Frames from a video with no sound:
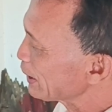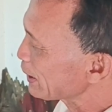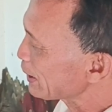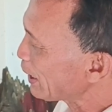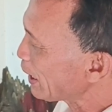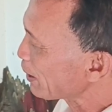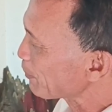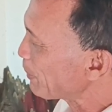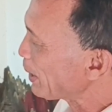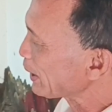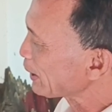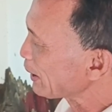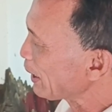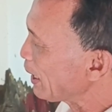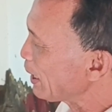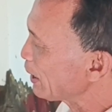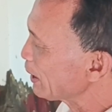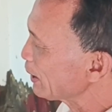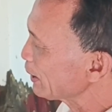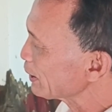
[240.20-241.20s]
lingkar
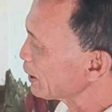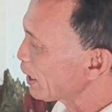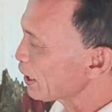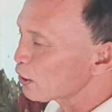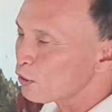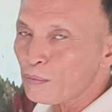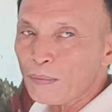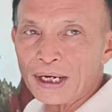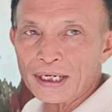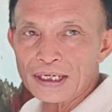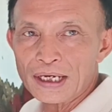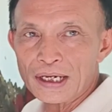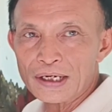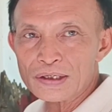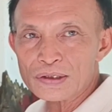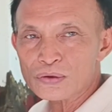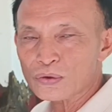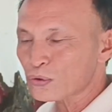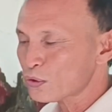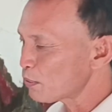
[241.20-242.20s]
batang yang
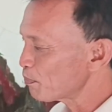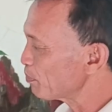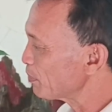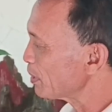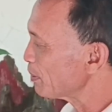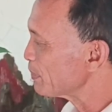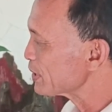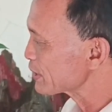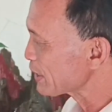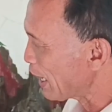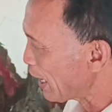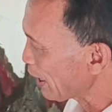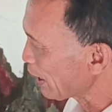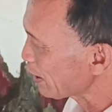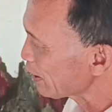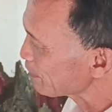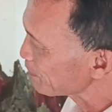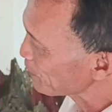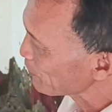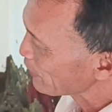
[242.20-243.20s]
lumayan cukup
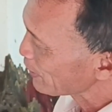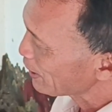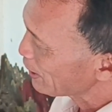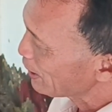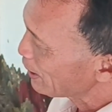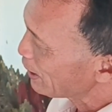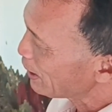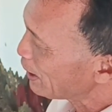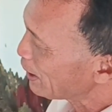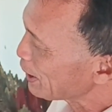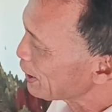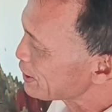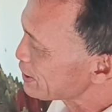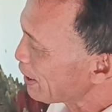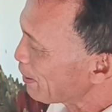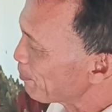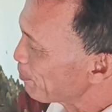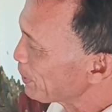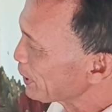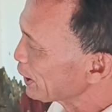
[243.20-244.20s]
besar. Uh, di
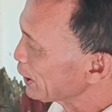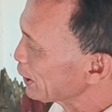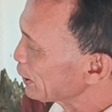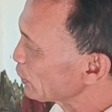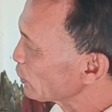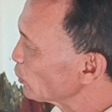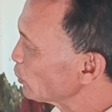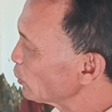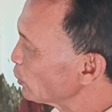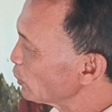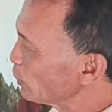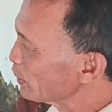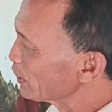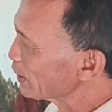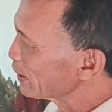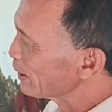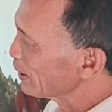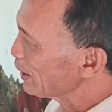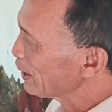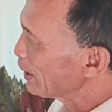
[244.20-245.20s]
samping itu
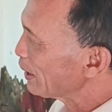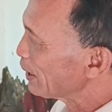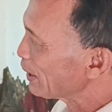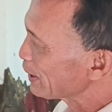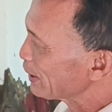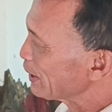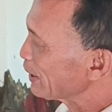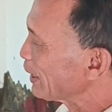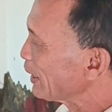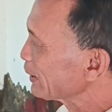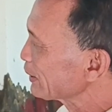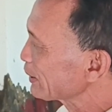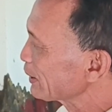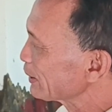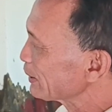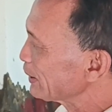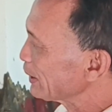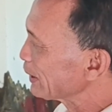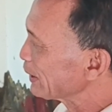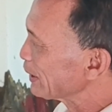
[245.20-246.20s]
uh, dengan
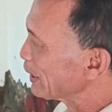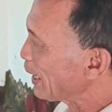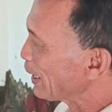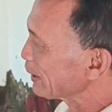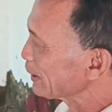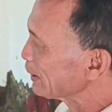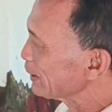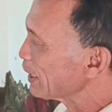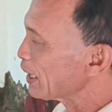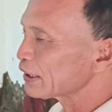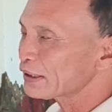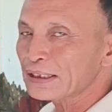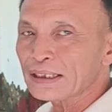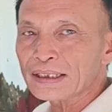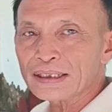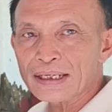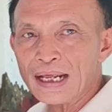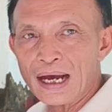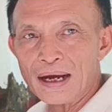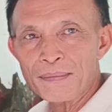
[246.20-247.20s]
ketinggian yang
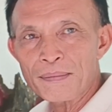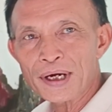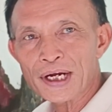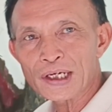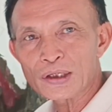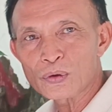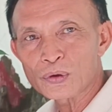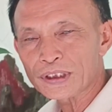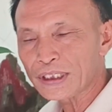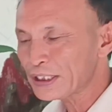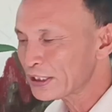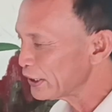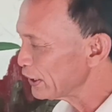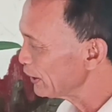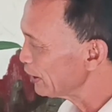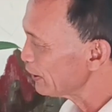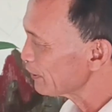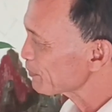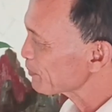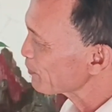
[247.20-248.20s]
tidak begitu
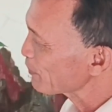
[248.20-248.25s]
tinggi.